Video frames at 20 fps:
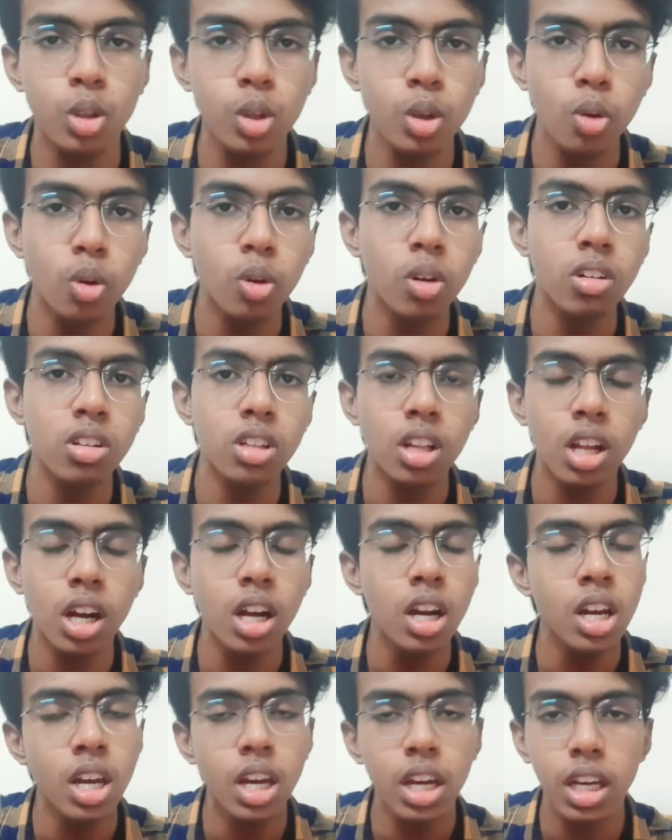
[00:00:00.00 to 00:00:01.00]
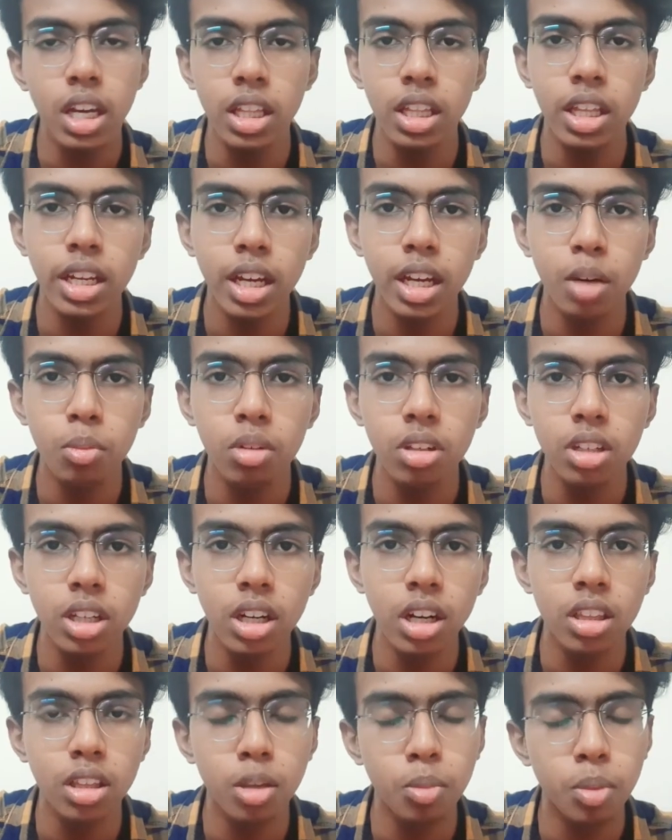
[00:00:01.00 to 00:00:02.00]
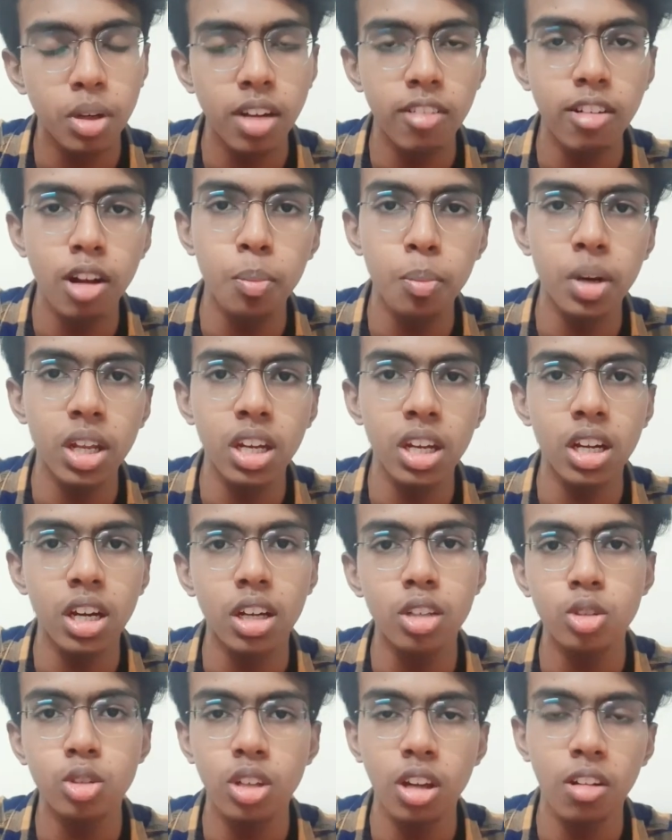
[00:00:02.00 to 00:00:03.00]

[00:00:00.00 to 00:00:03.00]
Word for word: இவங்க வந்து தான் இந்த கேம் வந்து எடுத்து இப்போ டெவலப் பண்ணிட்டு இருக்காங்க ஸோ